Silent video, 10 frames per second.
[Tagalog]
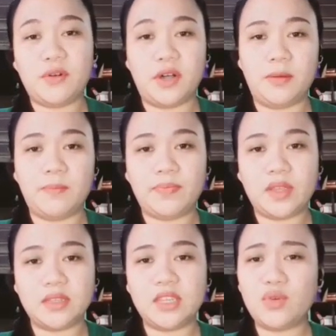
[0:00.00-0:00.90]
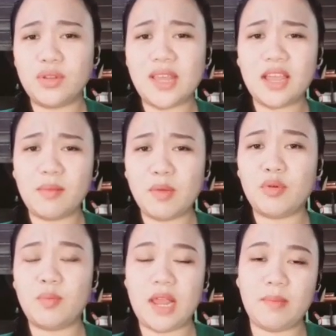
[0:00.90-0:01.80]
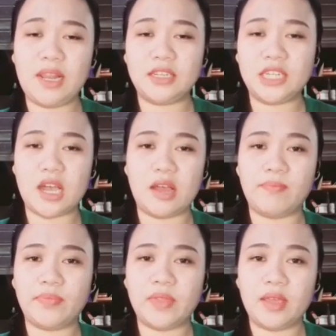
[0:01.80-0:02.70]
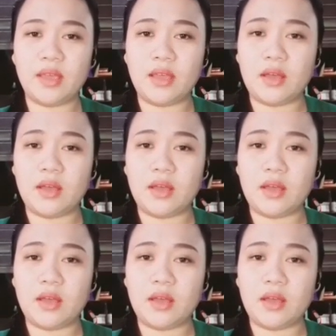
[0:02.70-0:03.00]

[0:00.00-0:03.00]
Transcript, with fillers: Number 4, siguro dahil may problema lang siya.